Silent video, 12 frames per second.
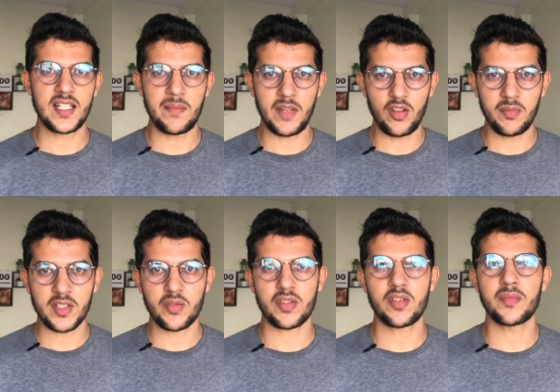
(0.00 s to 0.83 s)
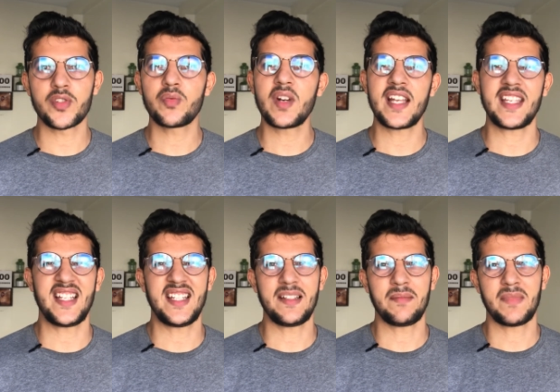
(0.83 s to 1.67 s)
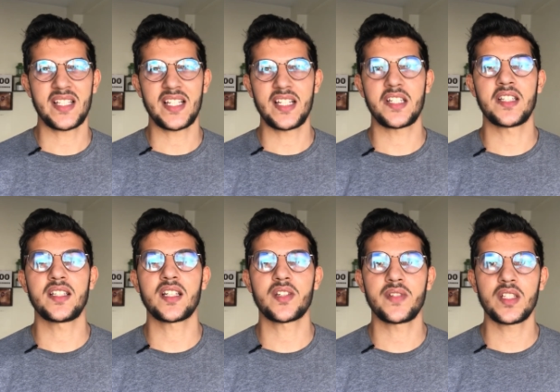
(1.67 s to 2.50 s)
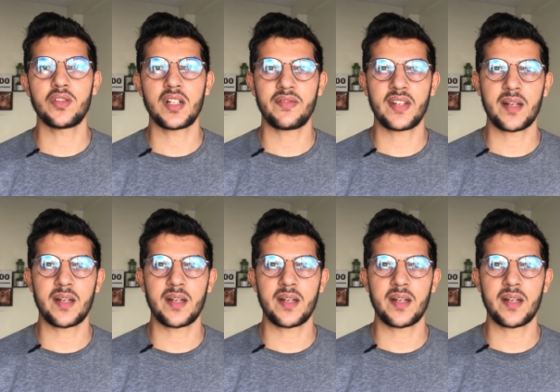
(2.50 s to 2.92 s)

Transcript: المعلومه توصلو بشويه يعني مثلا الا جيت درت فيديو هنا فيها